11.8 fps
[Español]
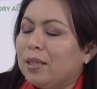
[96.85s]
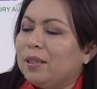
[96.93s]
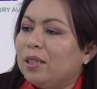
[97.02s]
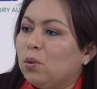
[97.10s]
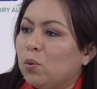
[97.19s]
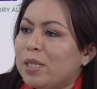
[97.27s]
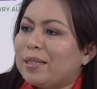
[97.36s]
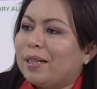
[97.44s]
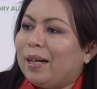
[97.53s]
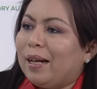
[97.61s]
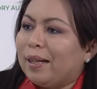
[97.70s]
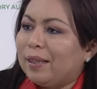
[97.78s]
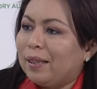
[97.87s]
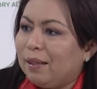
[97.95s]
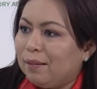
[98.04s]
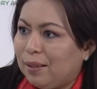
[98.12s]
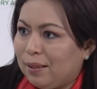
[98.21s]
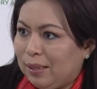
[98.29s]
de nuestra
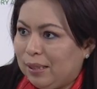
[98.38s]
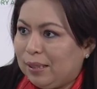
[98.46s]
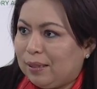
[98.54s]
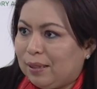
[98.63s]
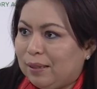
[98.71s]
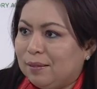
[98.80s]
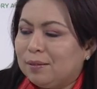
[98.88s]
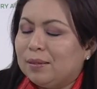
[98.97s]
agenda digital.